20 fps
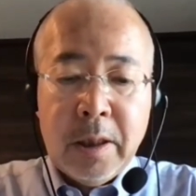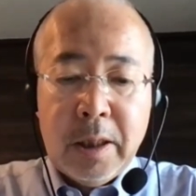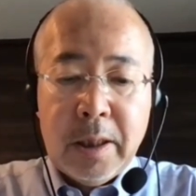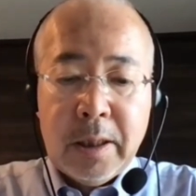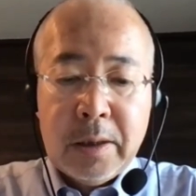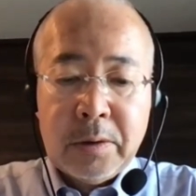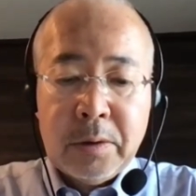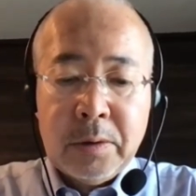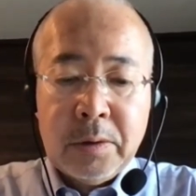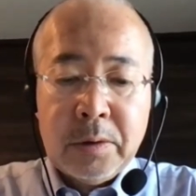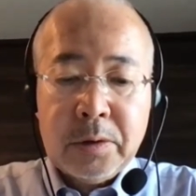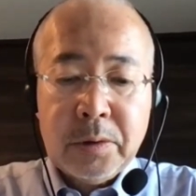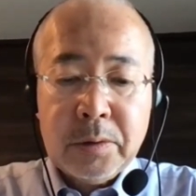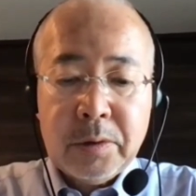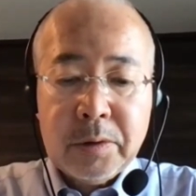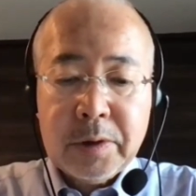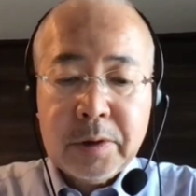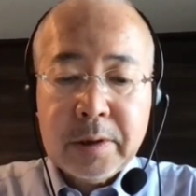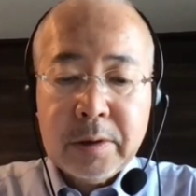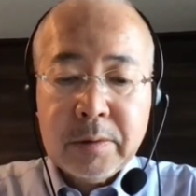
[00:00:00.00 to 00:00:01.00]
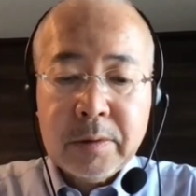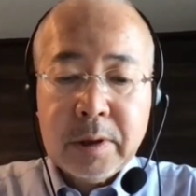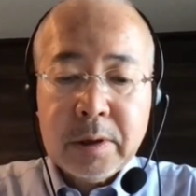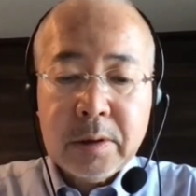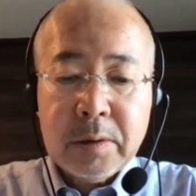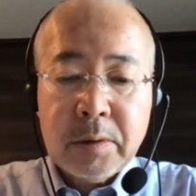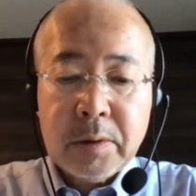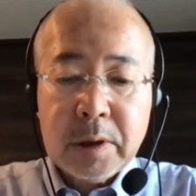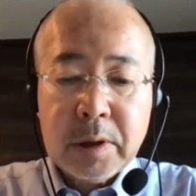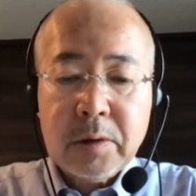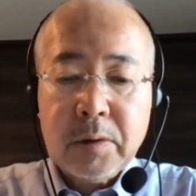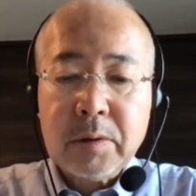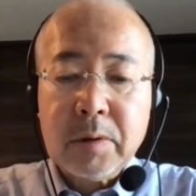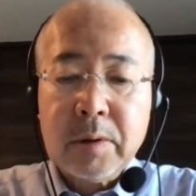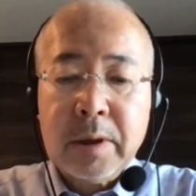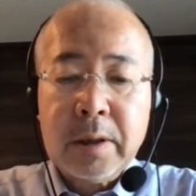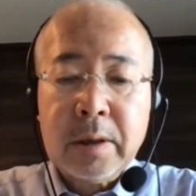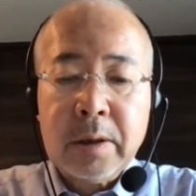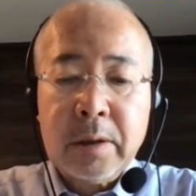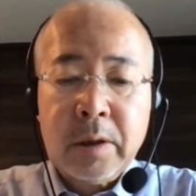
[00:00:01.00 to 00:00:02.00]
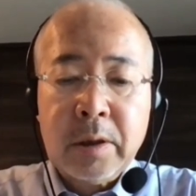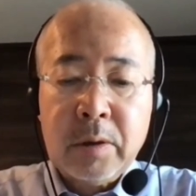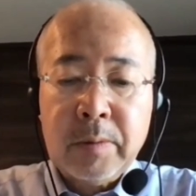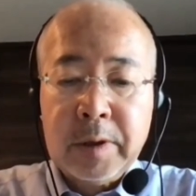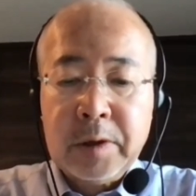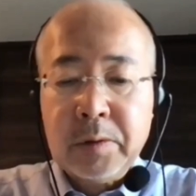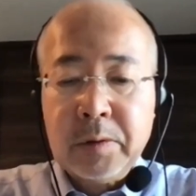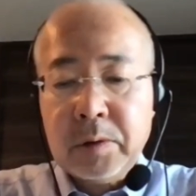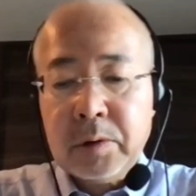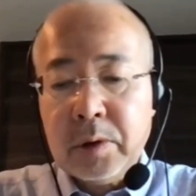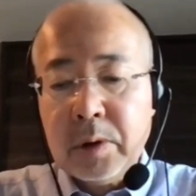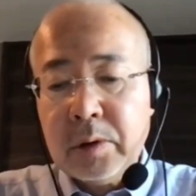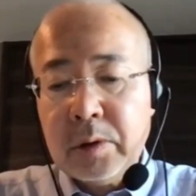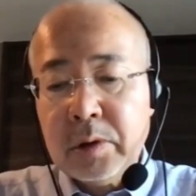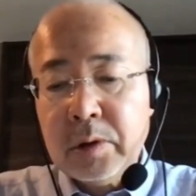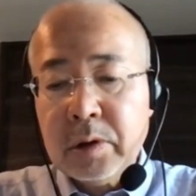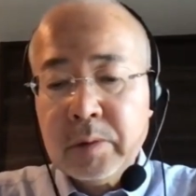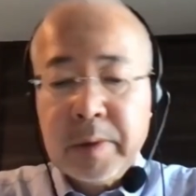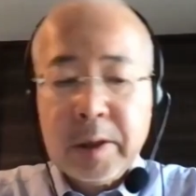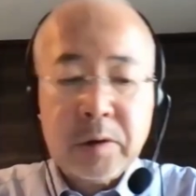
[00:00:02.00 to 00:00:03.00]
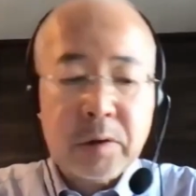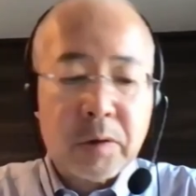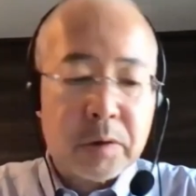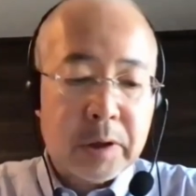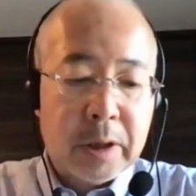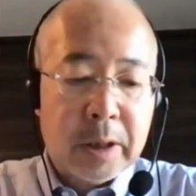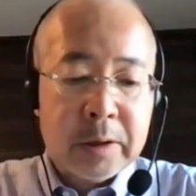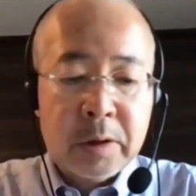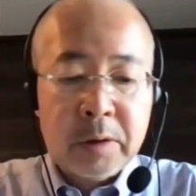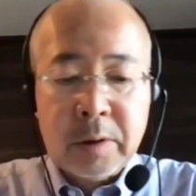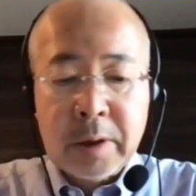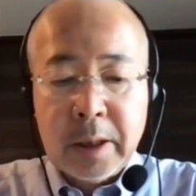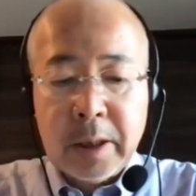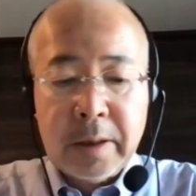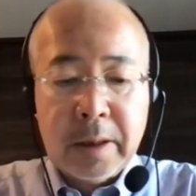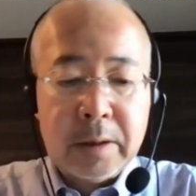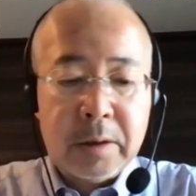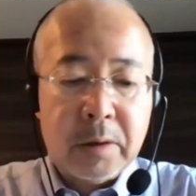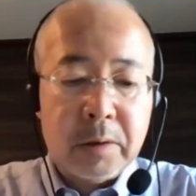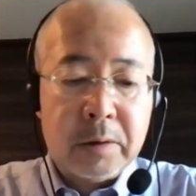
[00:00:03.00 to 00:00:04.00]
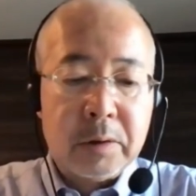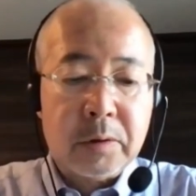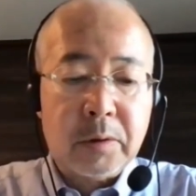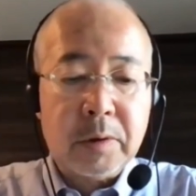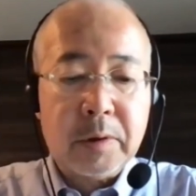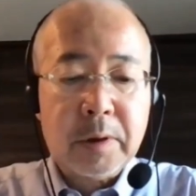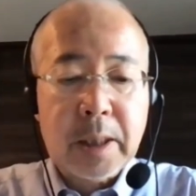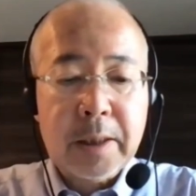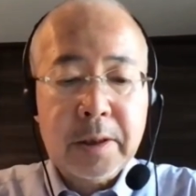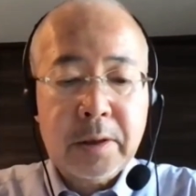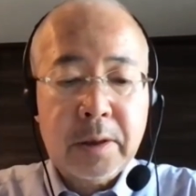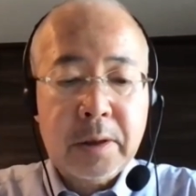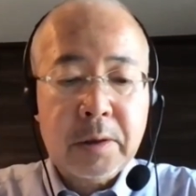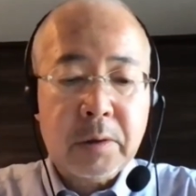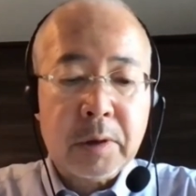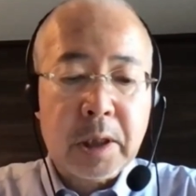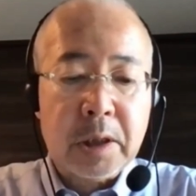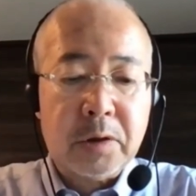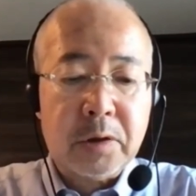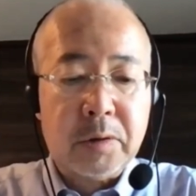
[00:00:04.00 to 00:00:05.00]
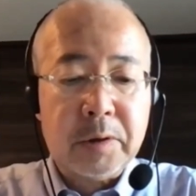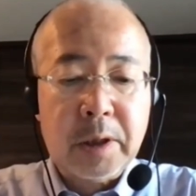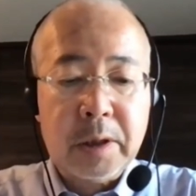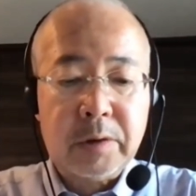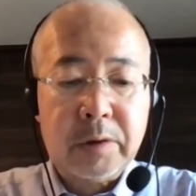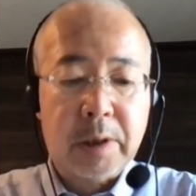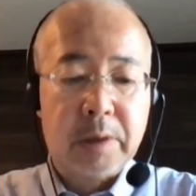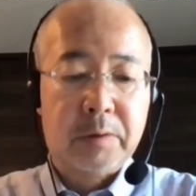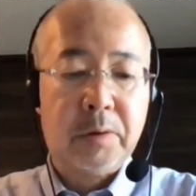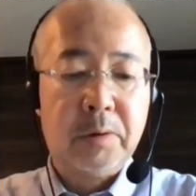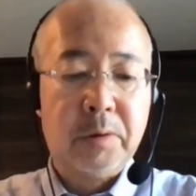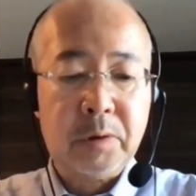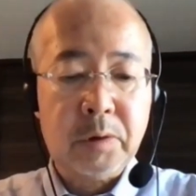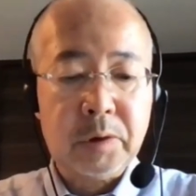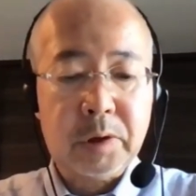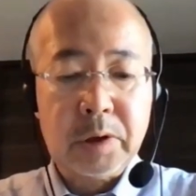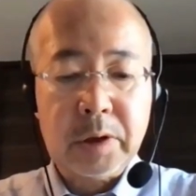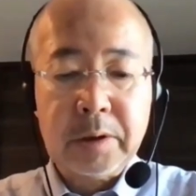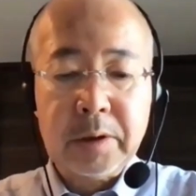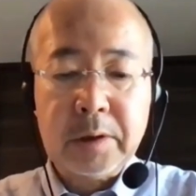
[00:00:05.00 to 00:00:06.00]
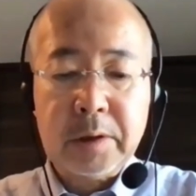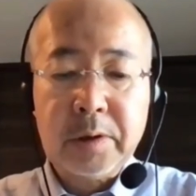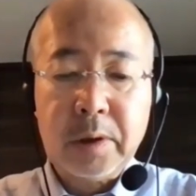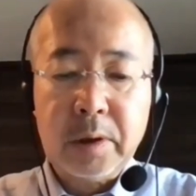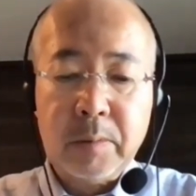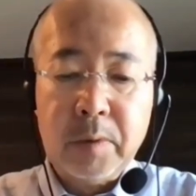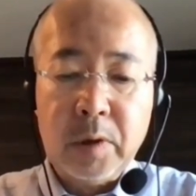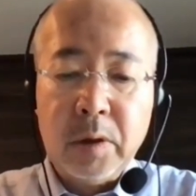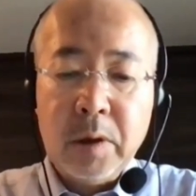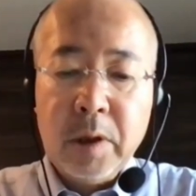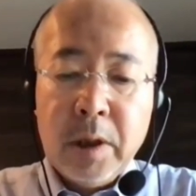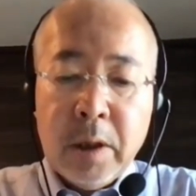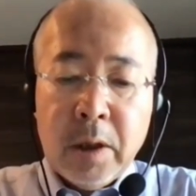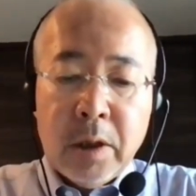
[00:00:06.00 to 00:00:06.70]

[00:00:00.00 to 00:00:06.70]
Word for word: その設立の基礎となった、例えばそのルーズベルト・チャーチル会談によるその大西洋憲章1941年ですけれども、